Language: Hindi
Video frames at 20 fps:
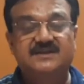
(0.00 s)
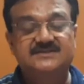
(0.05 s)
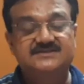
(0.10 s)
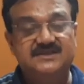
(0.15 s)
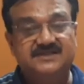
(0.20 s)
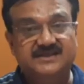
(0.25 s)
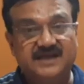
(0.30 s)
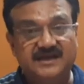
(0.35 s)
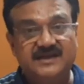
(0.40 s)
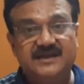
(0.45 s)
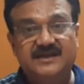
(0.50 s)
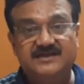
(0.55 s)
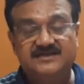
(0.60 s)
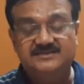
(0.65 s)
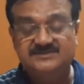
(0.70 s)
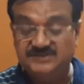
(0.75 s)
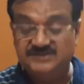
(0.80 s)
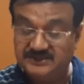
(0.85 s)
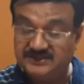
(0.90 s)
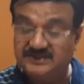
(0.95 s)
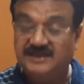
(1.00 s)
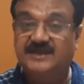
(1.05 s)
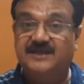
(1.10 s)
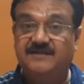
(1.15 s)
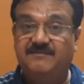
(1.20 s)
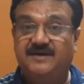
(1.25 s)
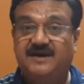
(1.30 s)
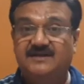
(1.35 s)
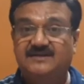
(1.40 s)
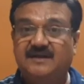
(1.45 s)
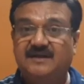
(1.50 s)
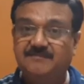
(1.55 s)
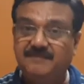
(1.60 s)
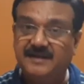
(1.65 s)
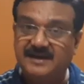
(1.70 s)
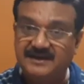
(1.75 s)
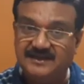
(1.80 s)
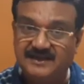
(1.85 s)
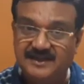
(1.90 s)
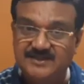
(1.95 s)
जिताने जीतने के बाद आप
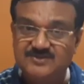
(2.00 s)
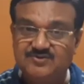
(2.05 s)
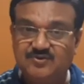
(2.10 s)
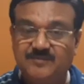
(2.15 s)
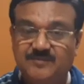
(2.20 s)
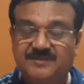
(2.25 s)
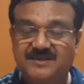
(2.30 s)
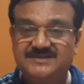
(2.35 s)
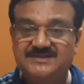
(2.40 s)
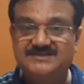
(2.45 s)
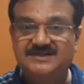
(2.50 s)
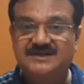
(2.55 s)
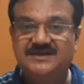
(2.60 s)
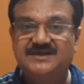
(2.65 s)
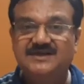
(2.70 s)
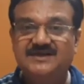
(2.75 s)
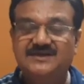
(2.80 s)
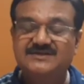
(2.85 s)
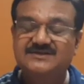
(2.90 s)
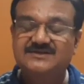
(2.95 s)
पहले क्लीन स्वीप कीजिए